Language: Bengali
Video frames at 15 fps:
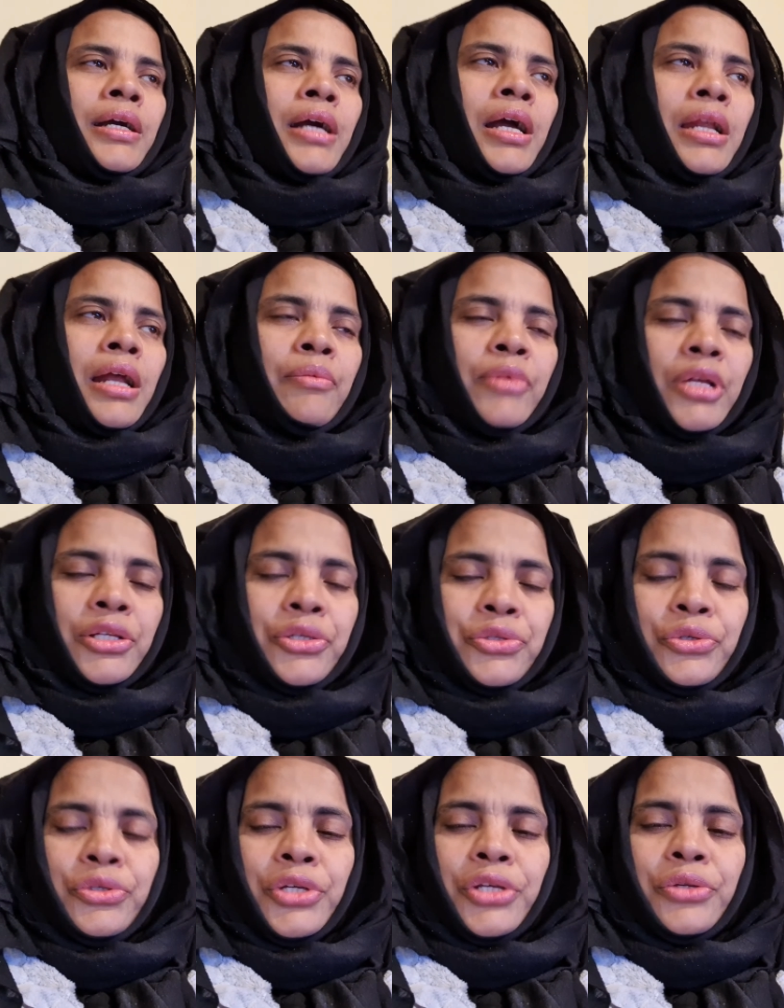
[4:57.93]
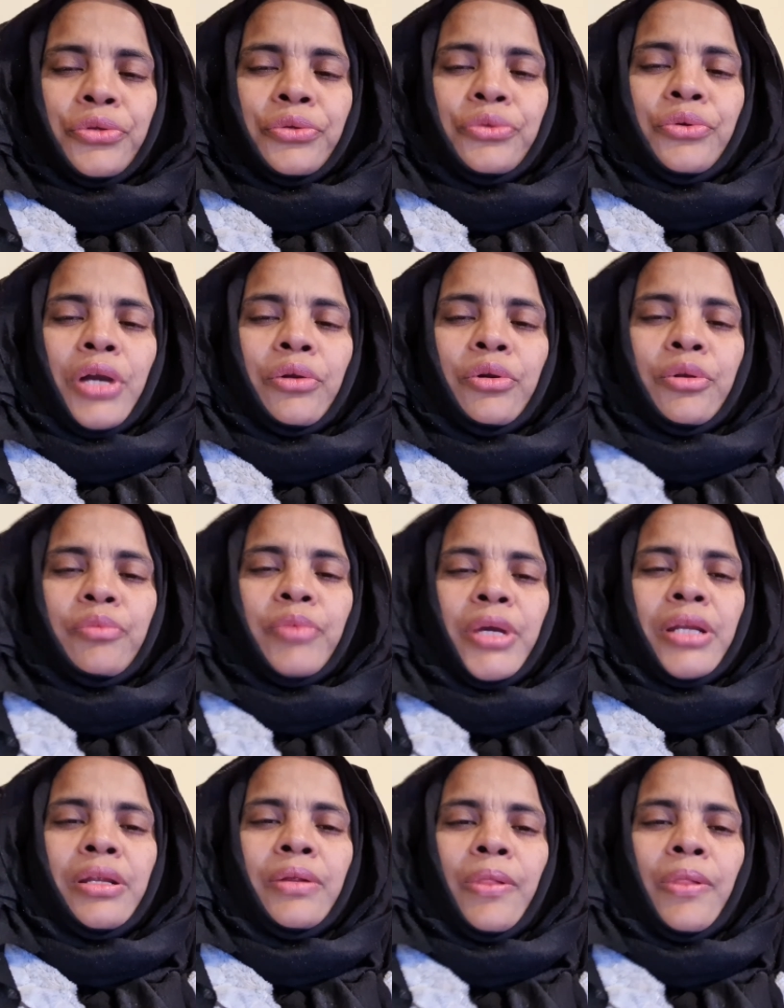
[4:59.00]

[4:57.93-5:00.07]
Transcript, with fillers: আর আমাদের জন্য একটু দোয়া করবেন